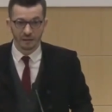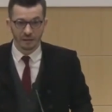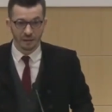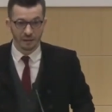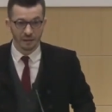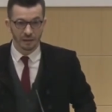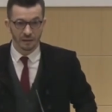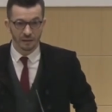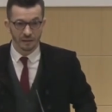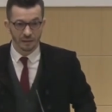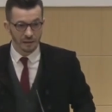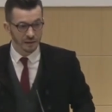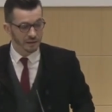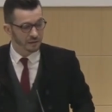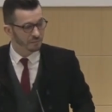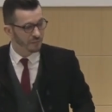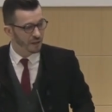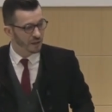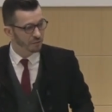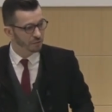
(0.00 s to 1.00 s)
Э,
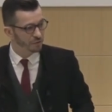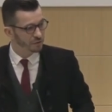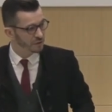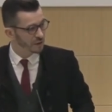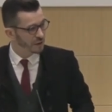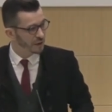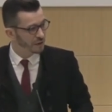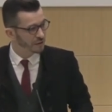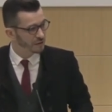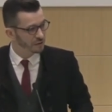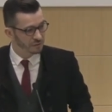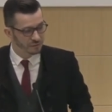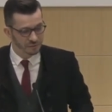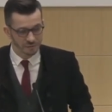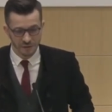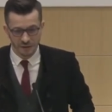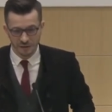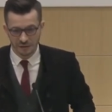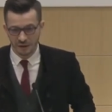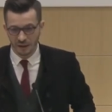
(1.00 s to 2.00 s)
это Маркус Рейчел,
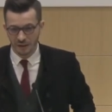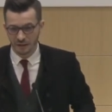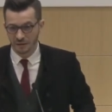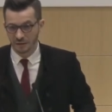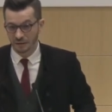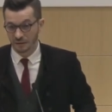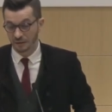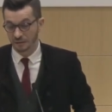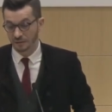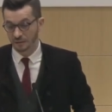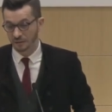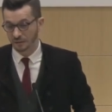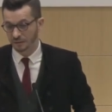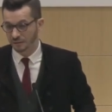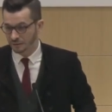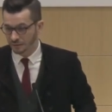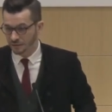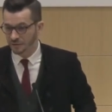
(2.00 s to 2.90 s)
создатель э,